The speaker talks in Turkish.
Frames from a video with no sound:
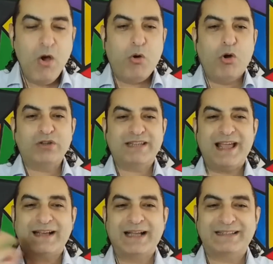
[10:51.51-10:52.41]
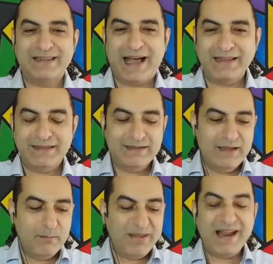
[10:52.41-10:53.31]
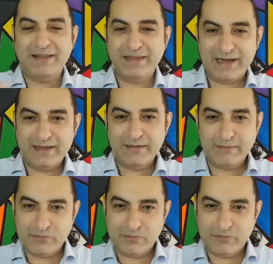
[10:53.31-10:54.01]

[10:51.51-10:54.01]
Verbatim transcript: ortaya katılan planların